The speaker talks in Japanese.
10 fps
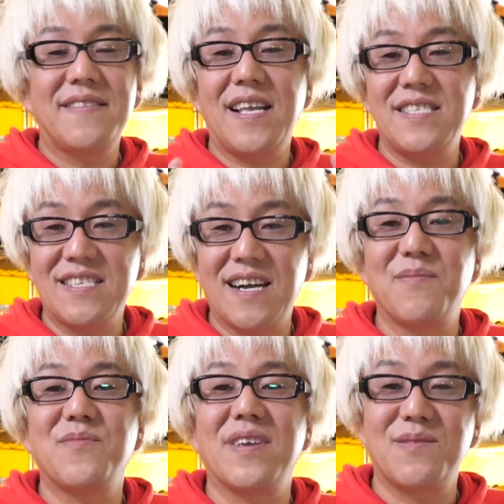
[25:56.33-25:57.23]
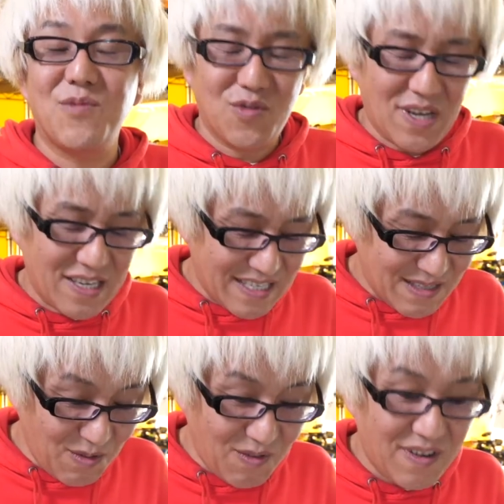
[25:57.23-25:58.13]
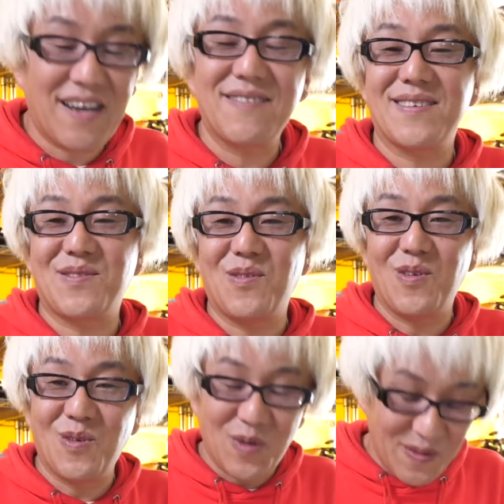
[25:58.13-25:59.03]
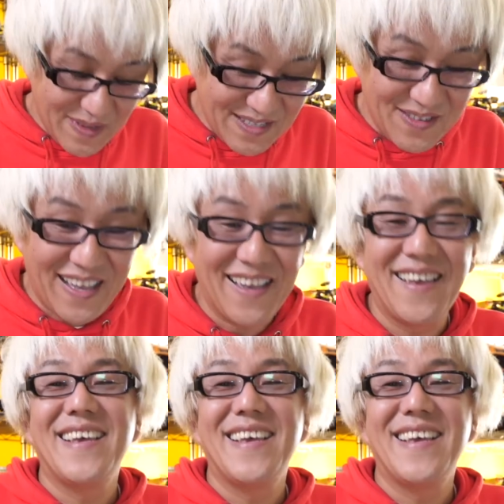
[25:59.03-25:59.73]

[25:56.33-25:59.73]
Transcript: 何か見えるものがきっとあるかと思いますので、